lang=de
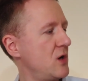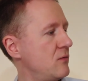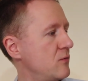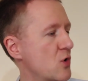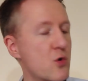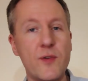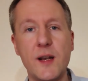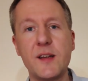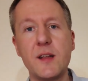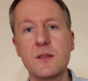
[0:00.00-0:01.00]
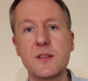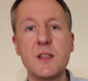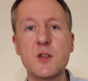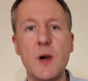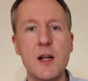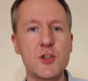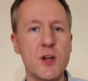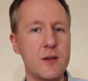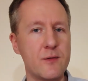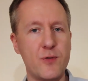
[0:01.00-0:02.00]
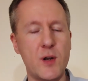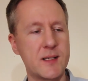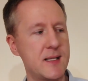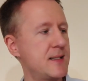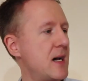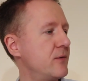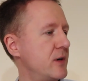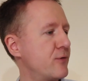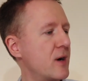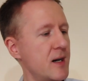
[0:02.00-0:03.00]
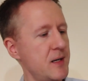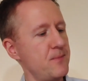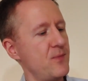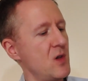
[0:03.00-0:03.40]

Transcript: Die Druckqualität ist nicht zu beanstanden, Vorderseite einwandfrei.